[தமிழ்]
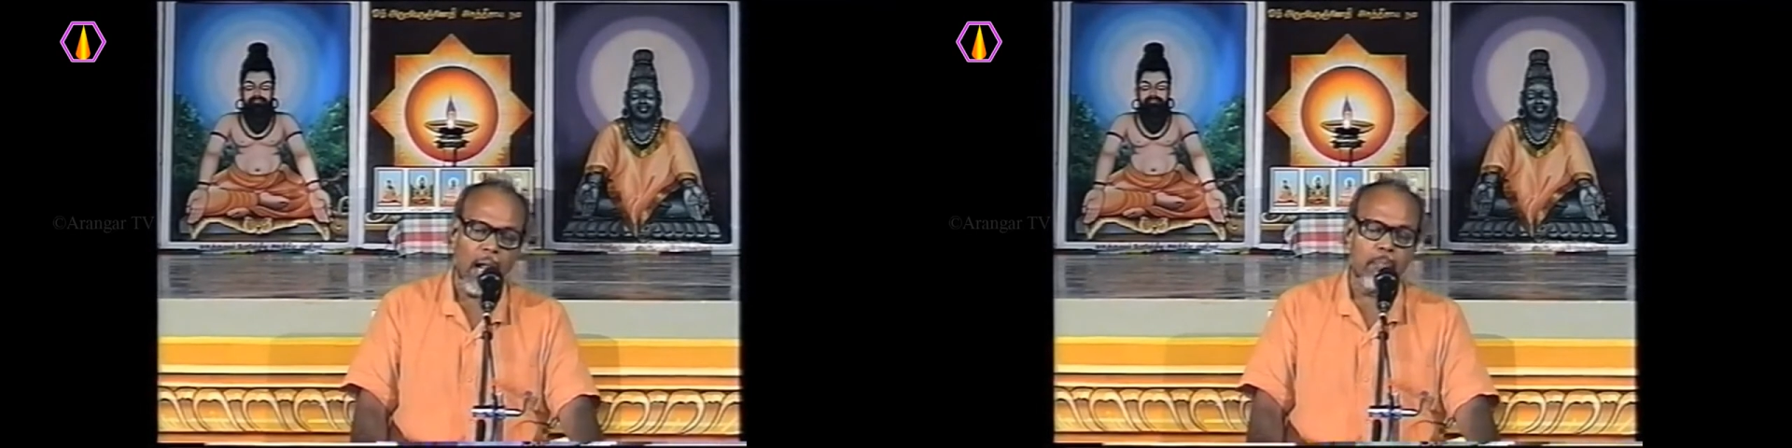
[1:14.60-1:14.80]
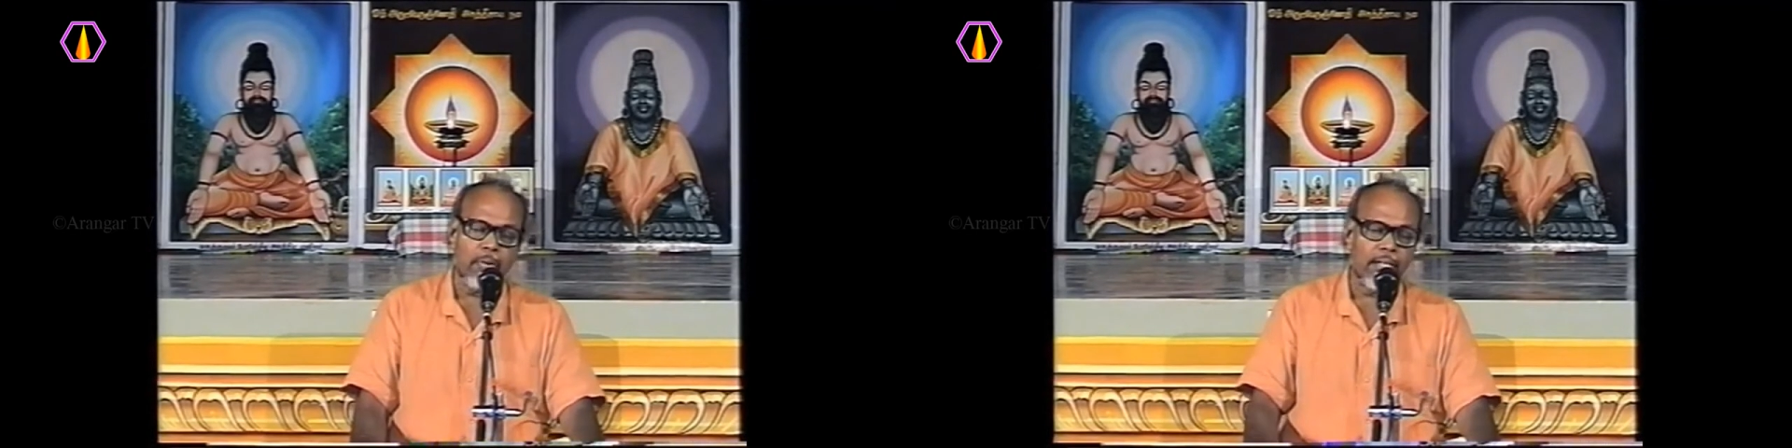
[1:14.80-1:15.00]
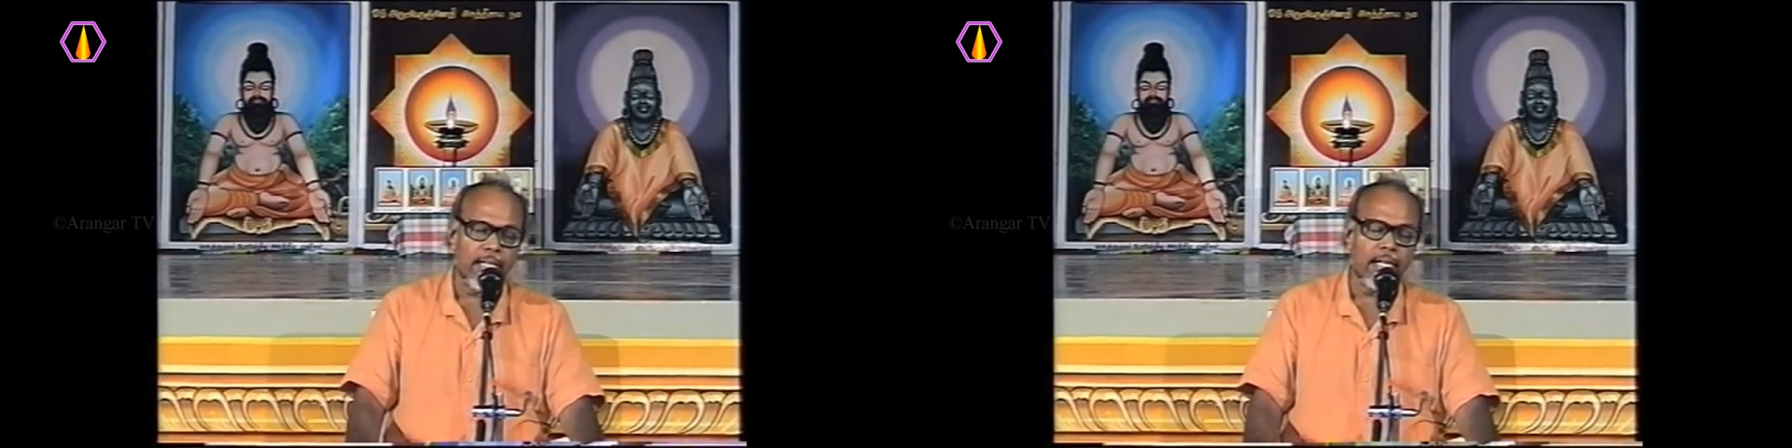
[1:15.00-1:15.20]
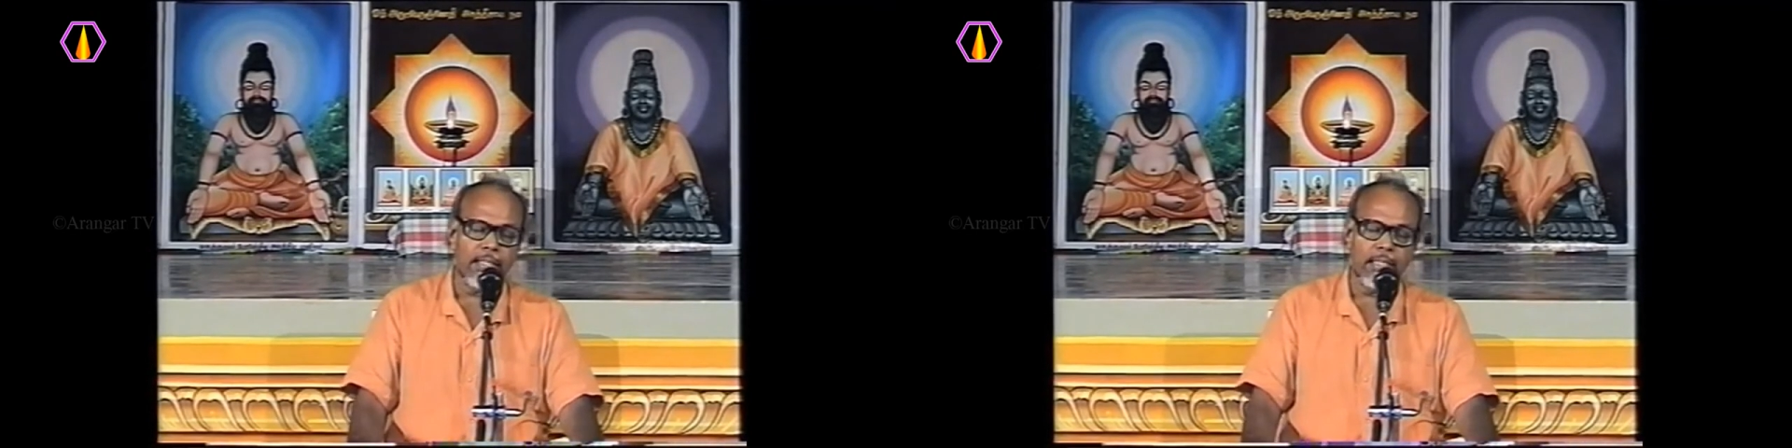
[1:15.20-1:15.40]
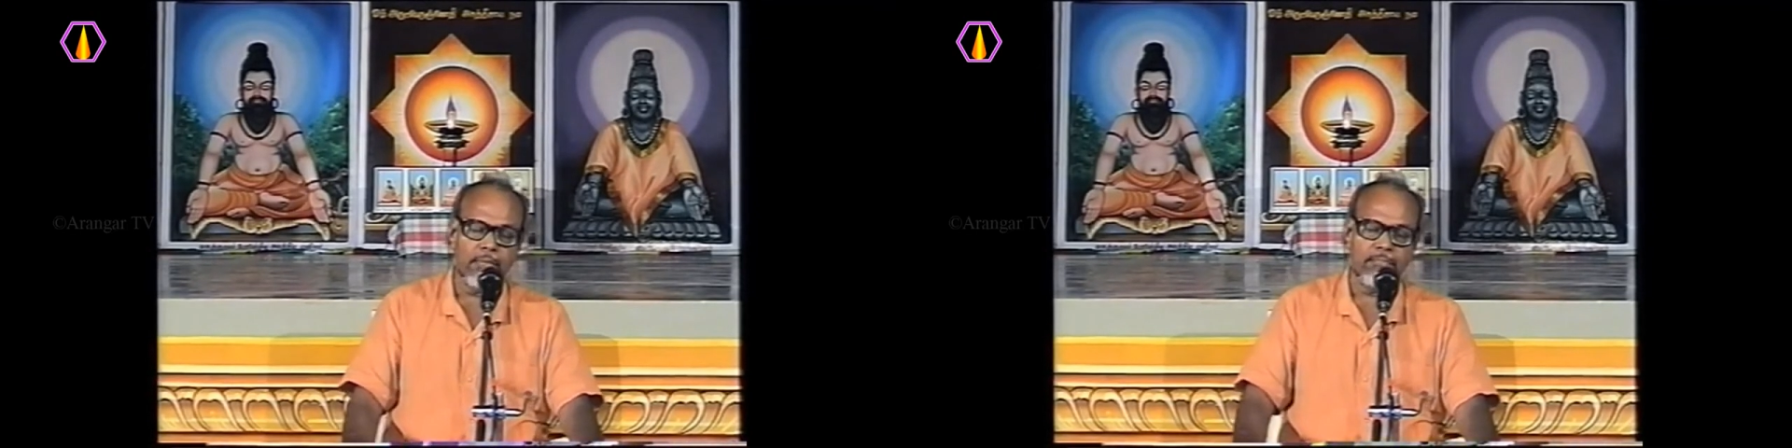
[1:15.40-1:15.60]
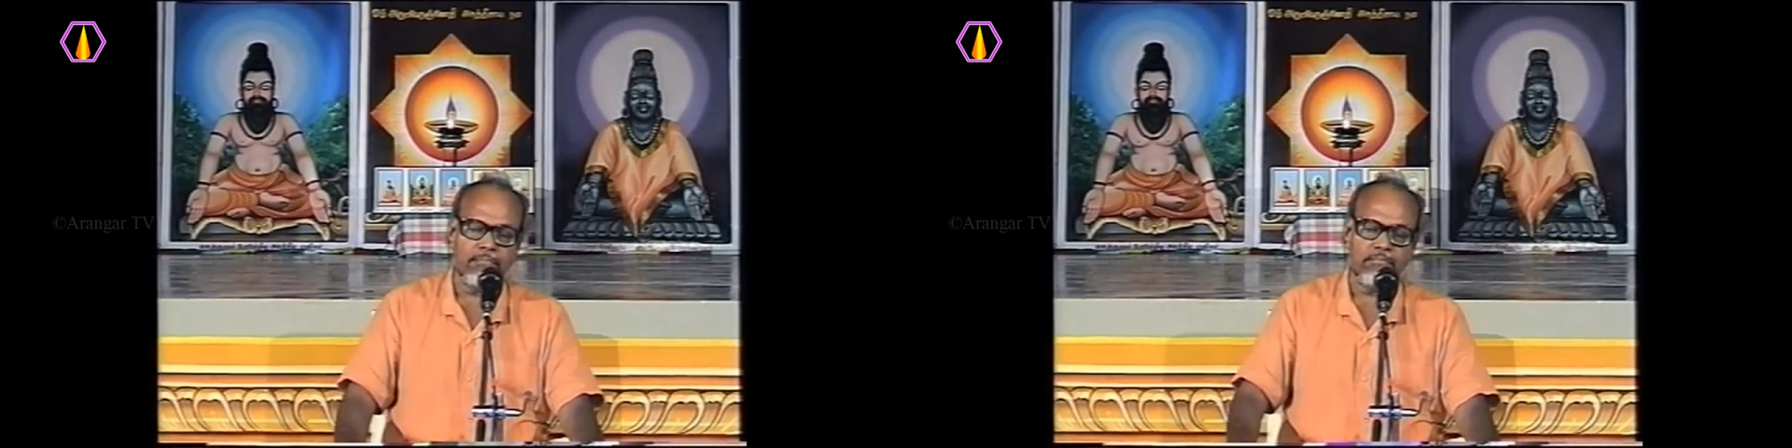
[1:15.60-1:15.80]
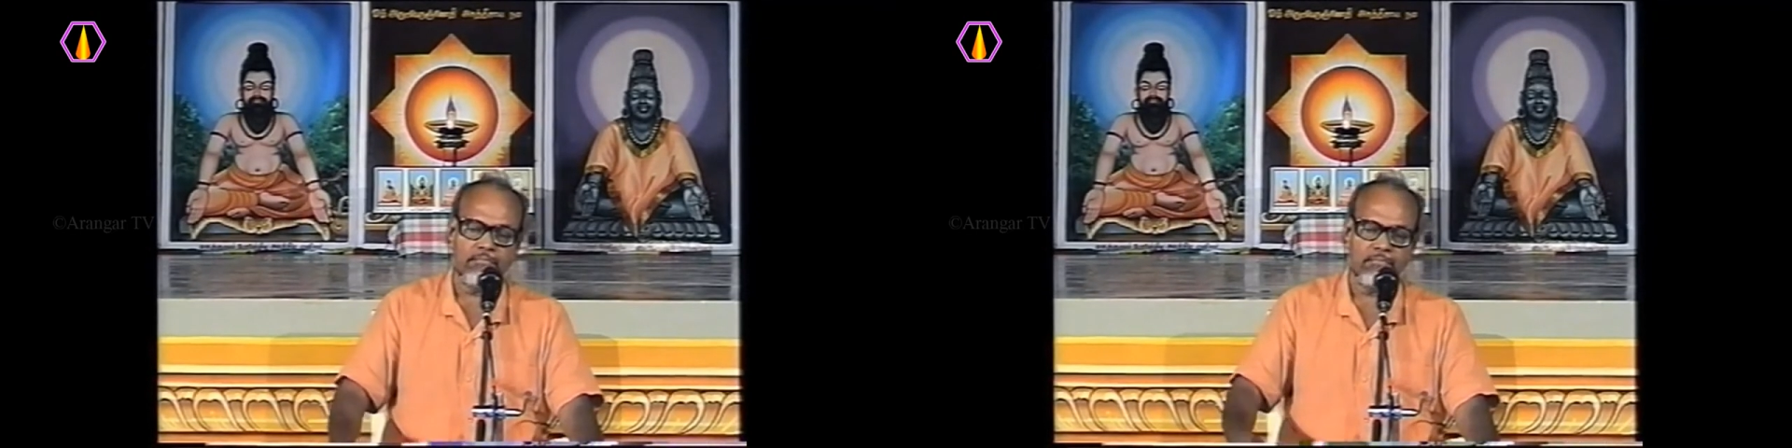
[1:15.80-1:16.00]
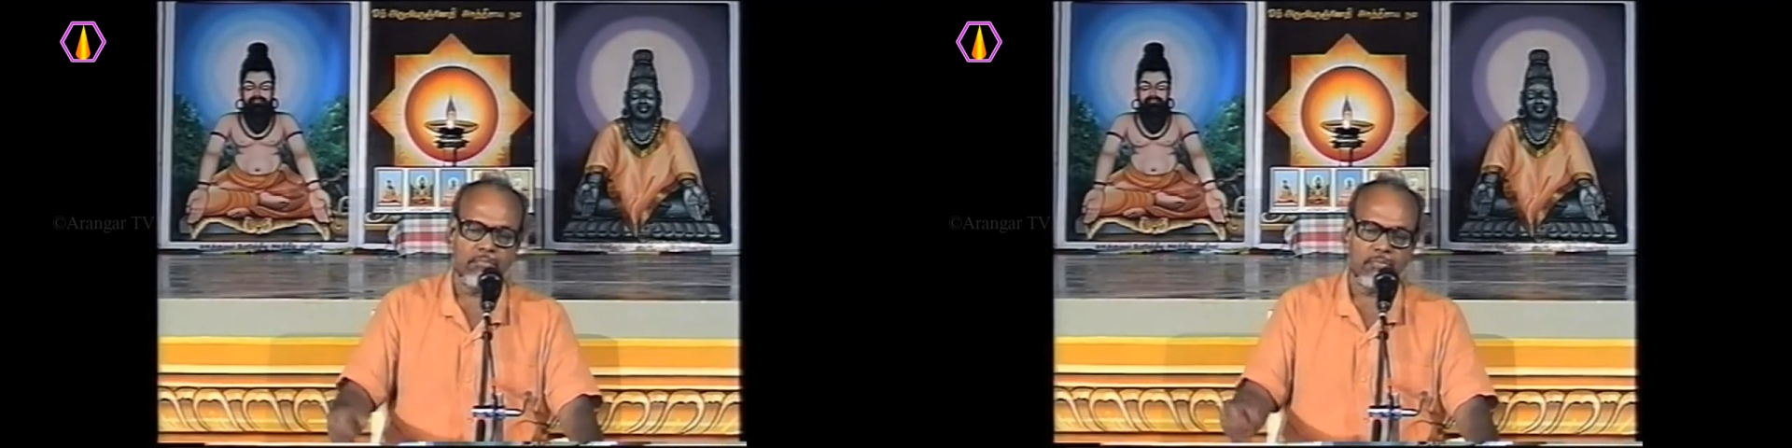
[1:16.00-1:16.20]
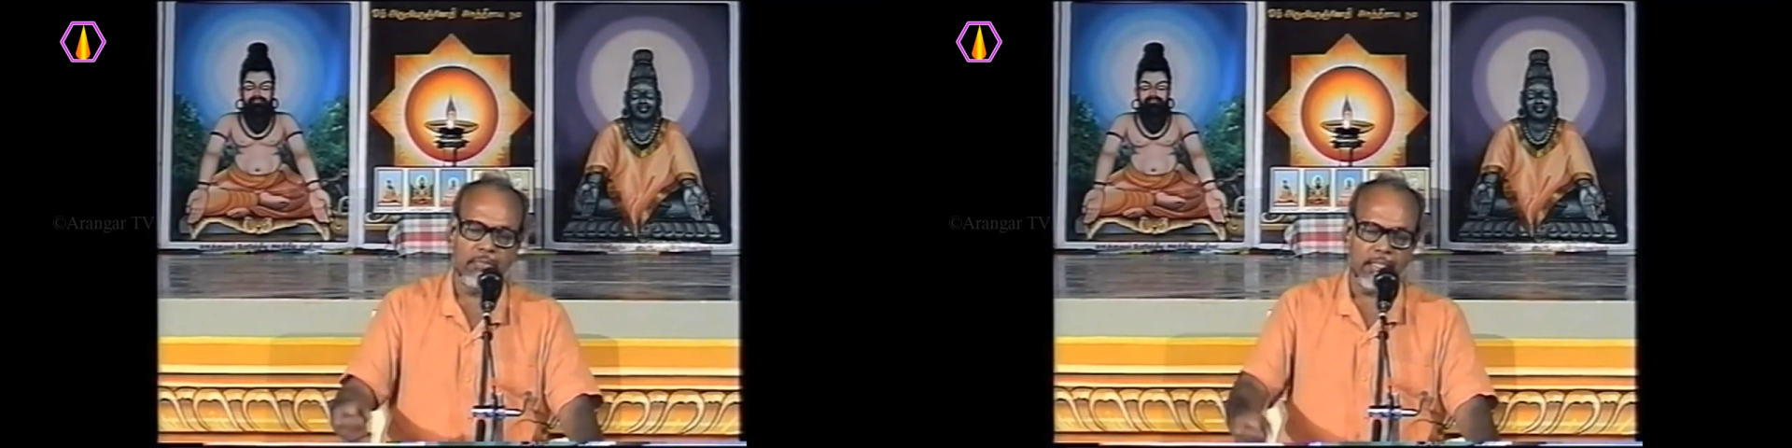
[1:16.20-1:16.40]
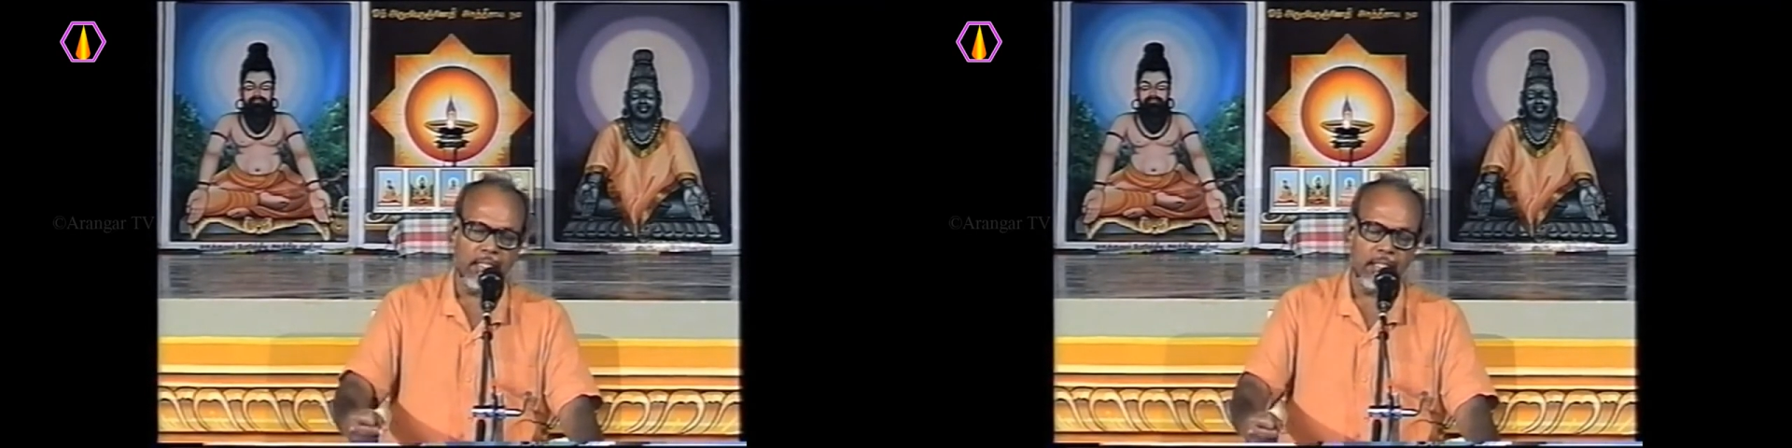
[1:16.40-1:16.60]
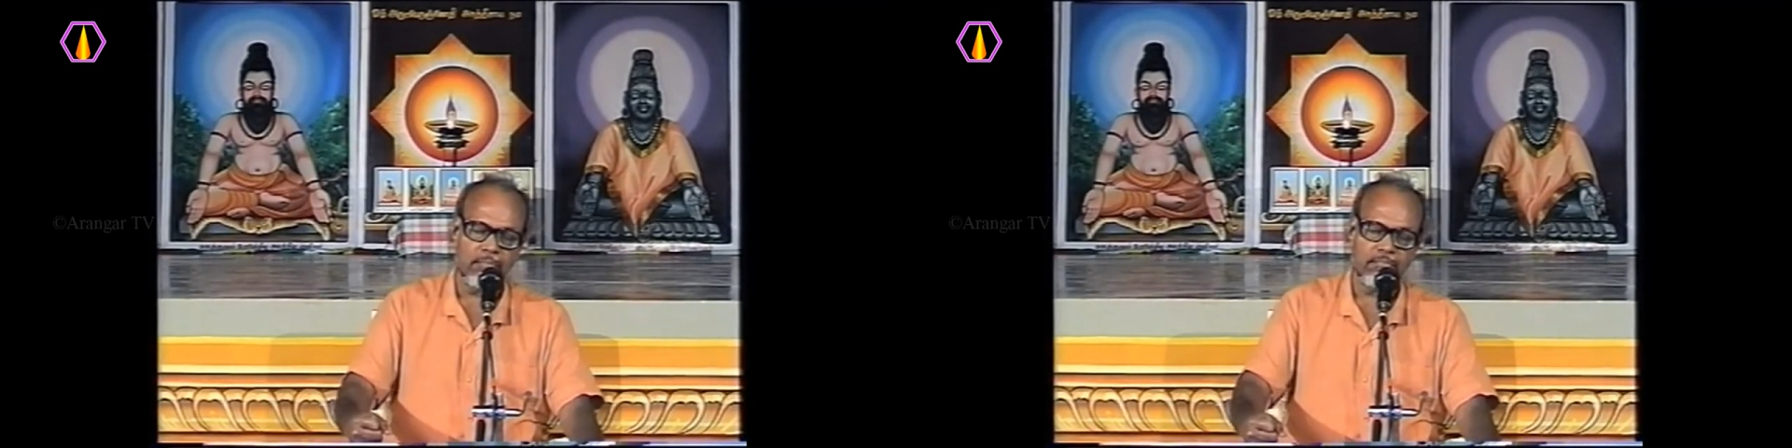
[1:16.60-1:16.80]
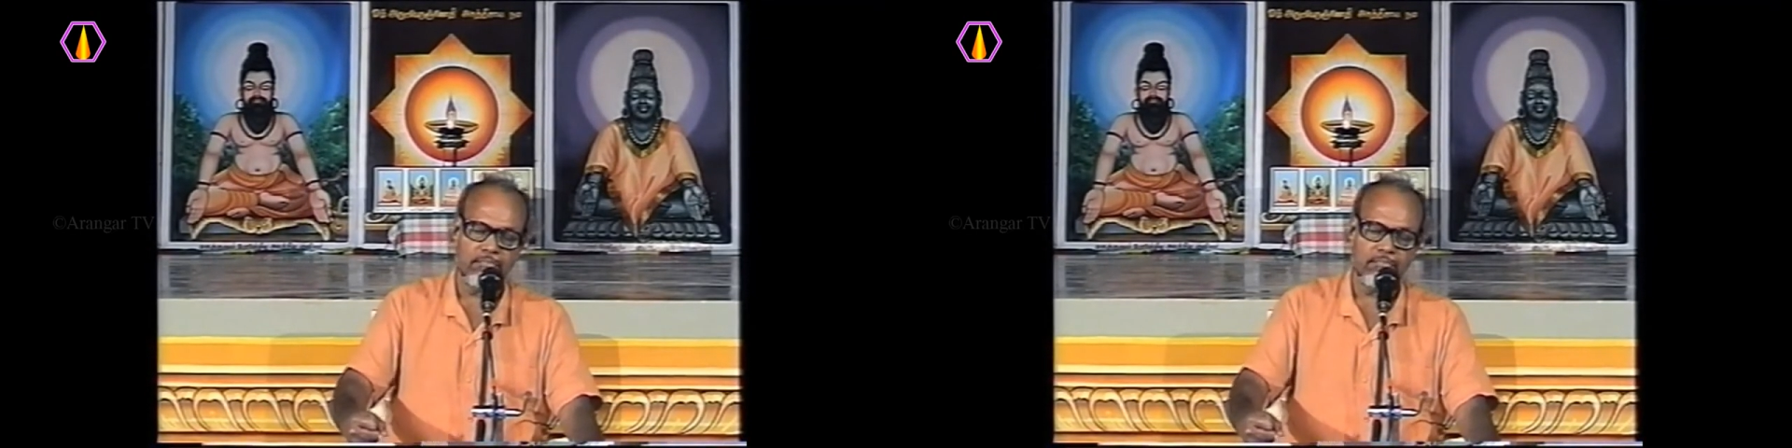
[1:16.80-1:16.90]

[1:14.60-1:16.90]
இப்போ வைராக்கியம் தைரியம்